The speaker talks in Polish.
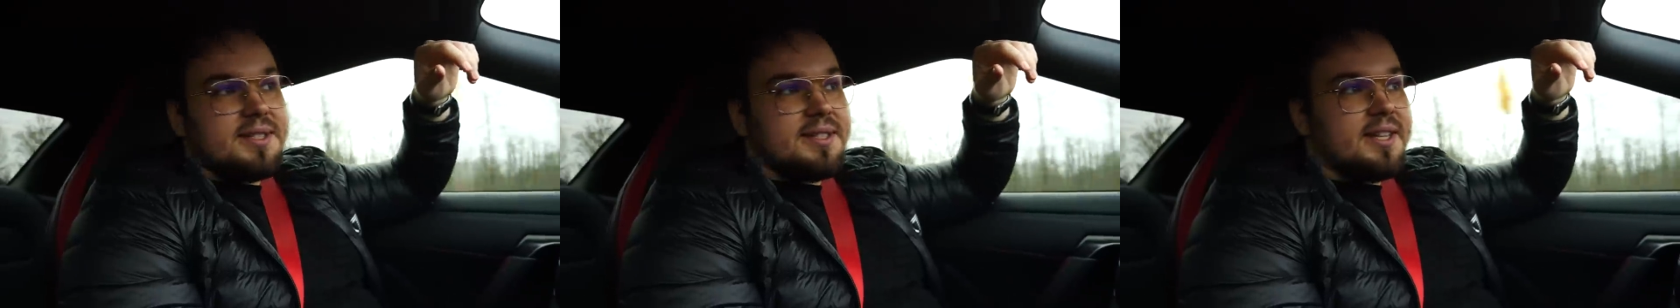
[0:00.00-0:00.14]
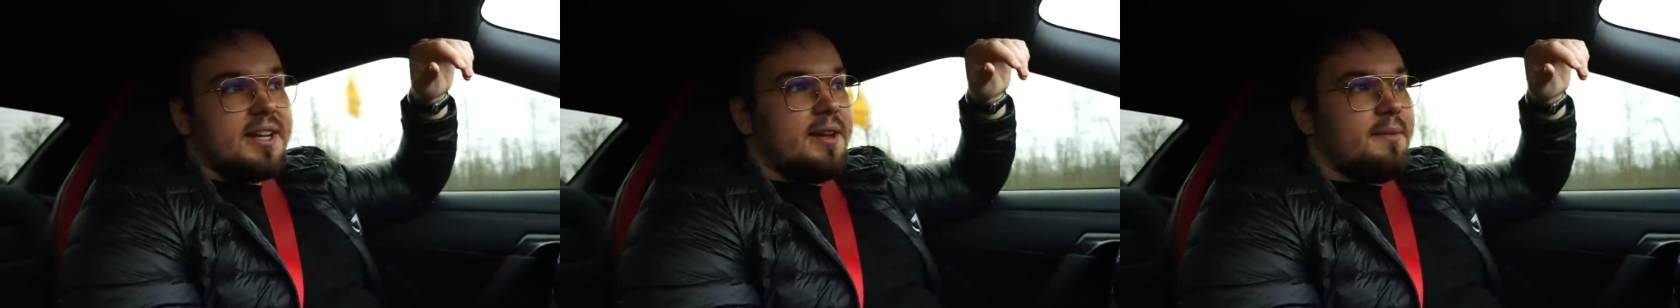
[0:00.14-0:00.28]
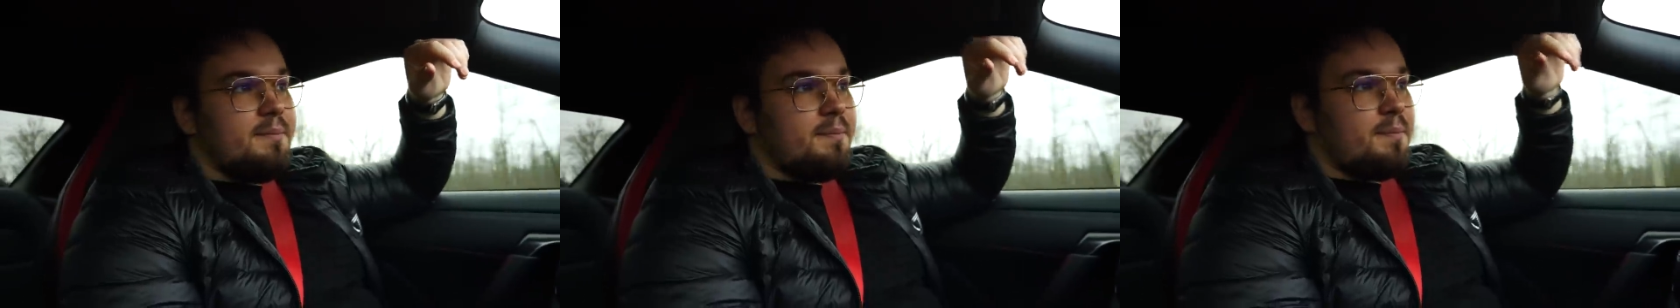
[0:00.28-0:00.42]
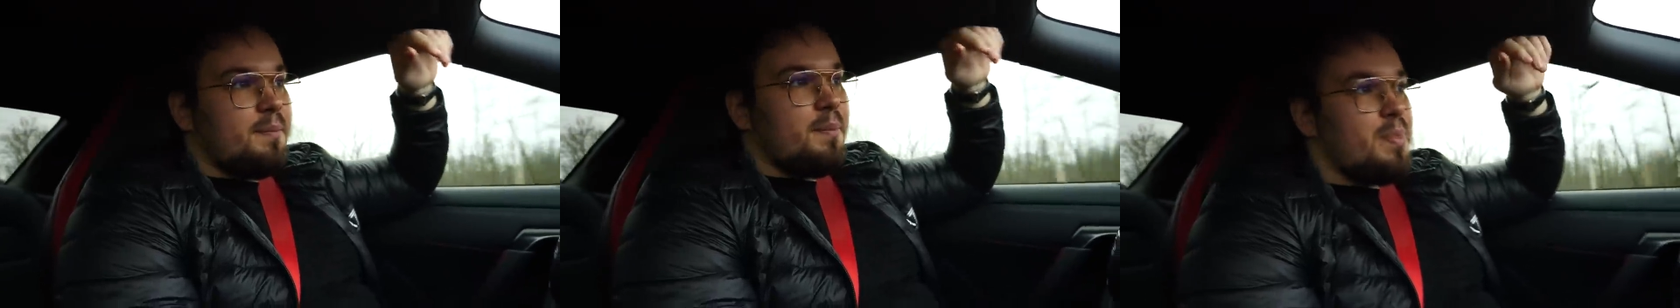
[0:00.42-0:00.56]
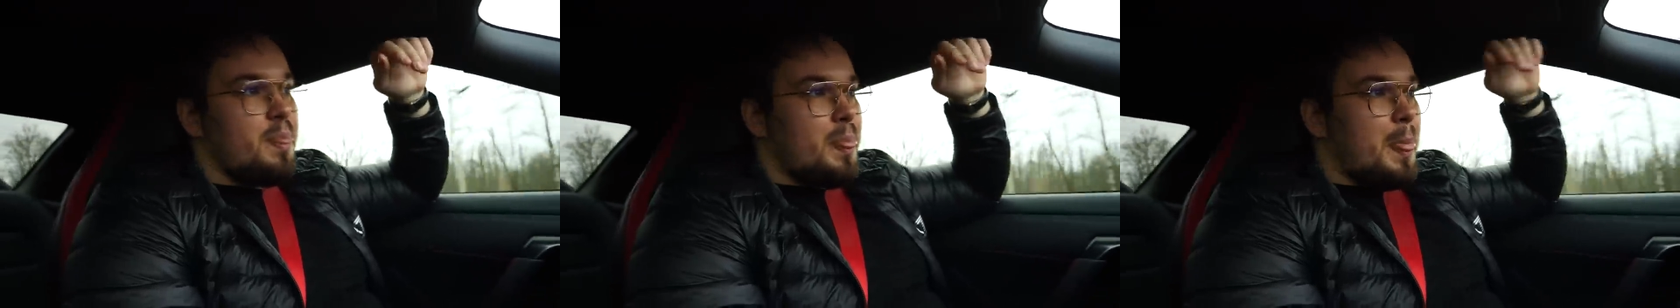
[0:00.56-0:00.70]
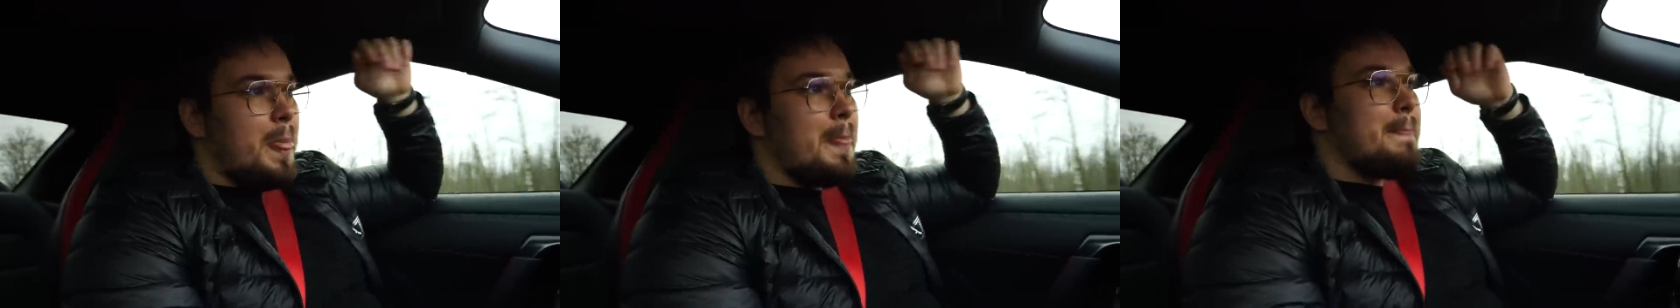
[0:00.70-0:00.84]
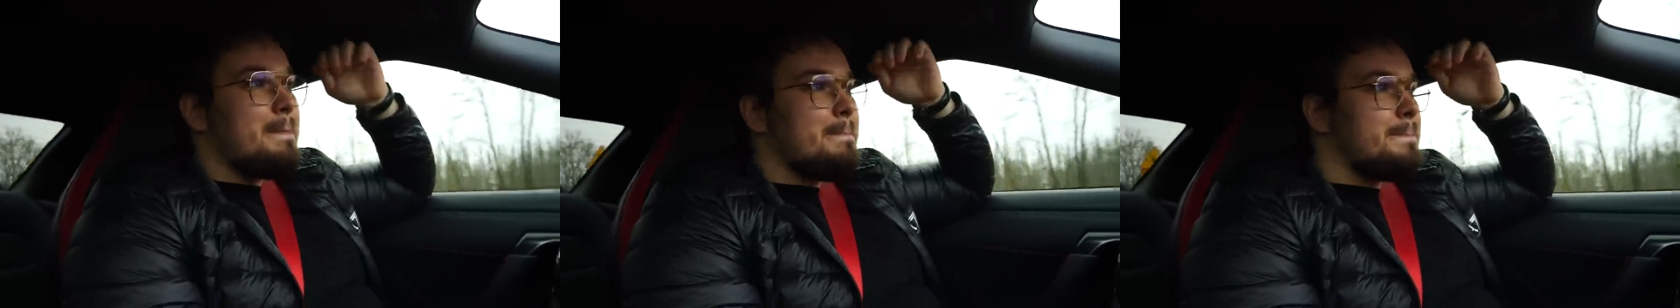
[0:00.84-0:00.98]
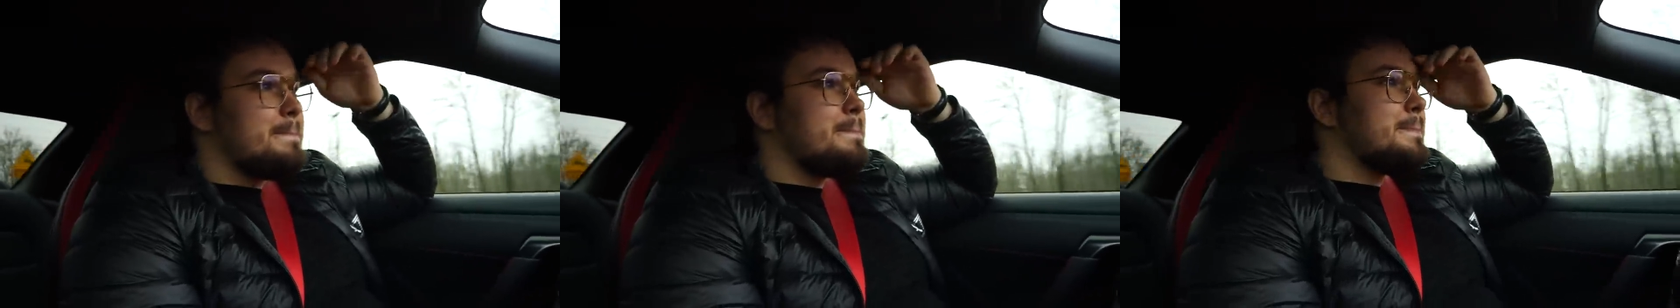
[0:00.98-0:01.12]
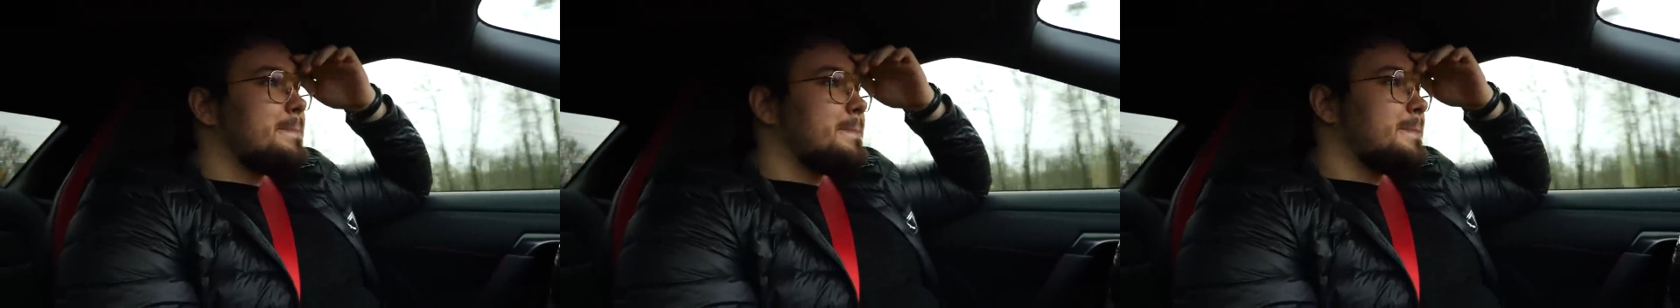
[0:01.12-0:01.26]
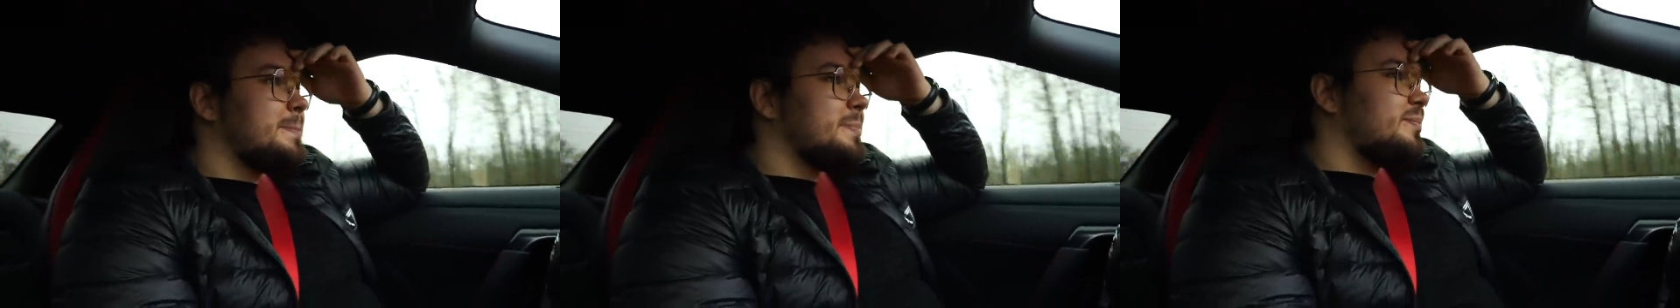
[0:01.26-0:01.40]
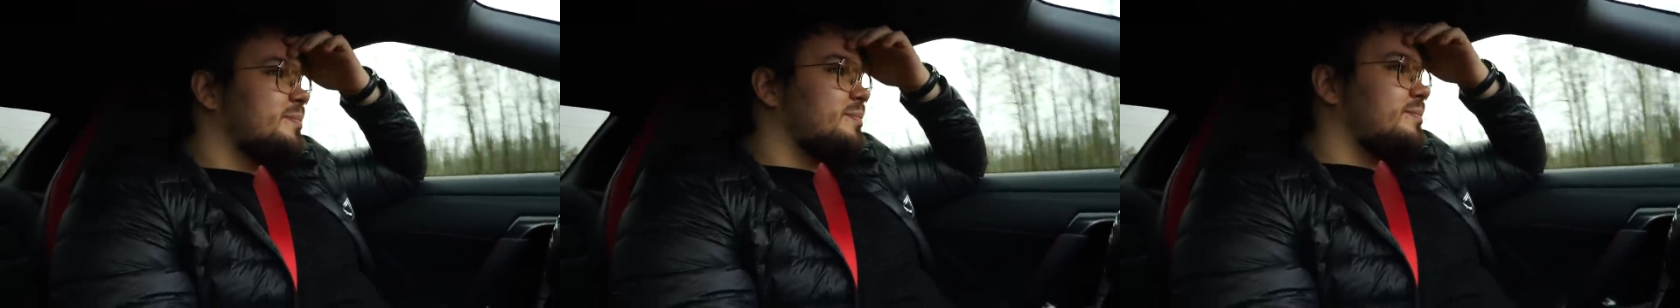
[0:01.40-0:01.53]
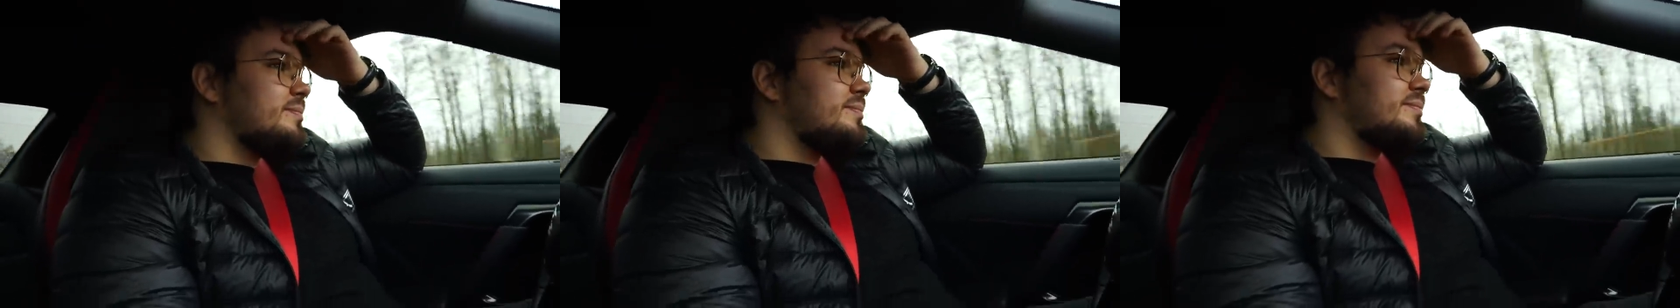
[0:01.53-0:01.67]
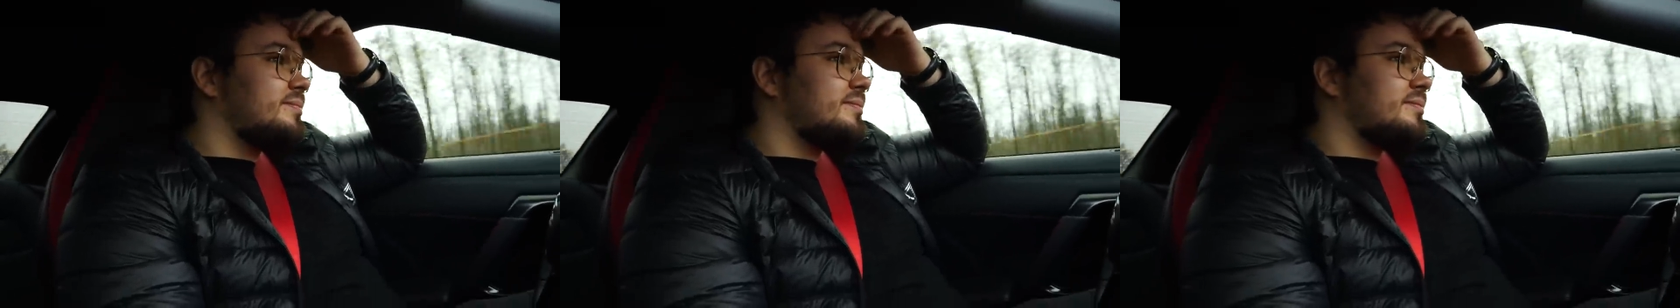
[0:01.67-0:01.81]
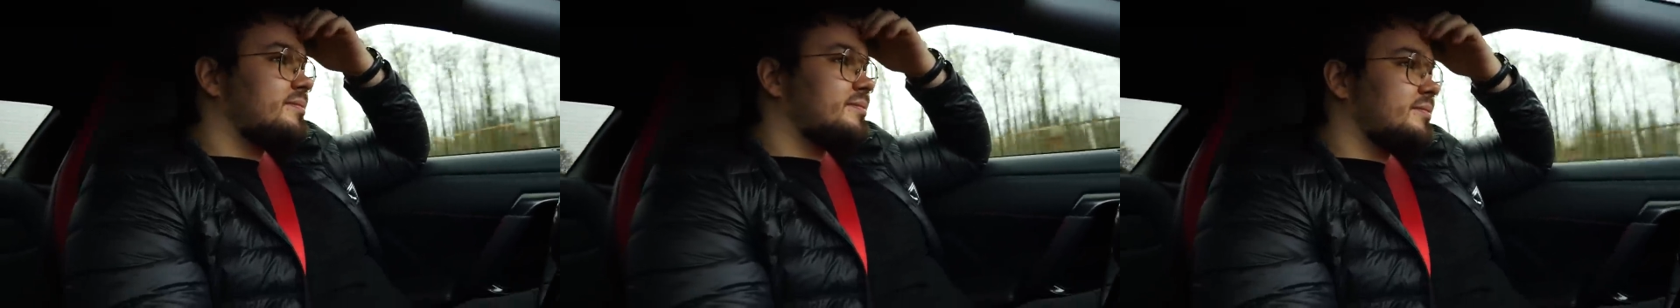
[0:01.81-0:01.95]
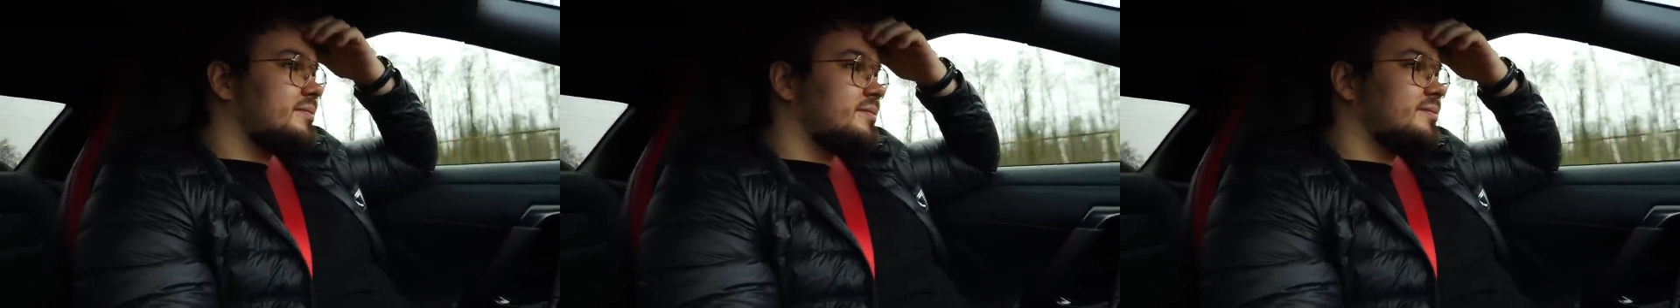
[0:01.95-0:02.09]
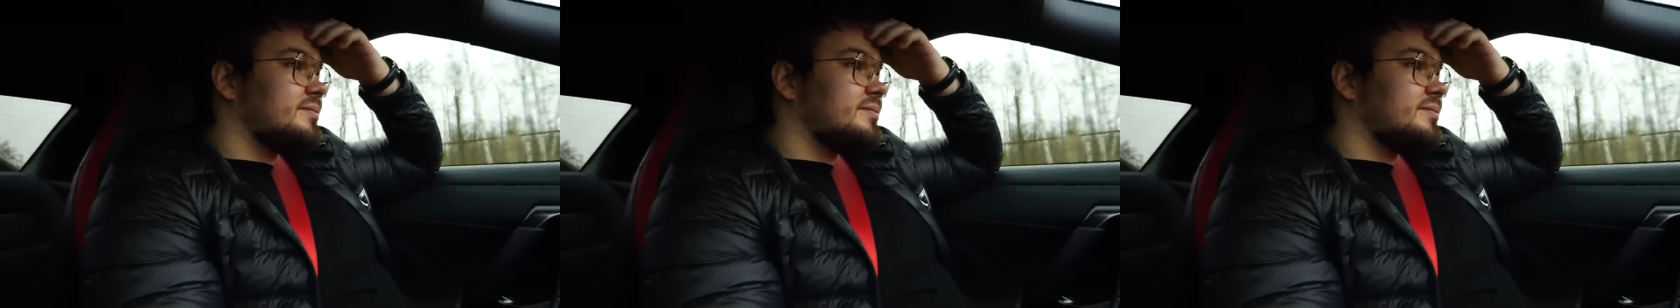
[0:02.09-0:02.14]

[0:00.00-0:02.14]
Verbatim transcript: Właśnie chciałem powiedzieć, że, że, że potem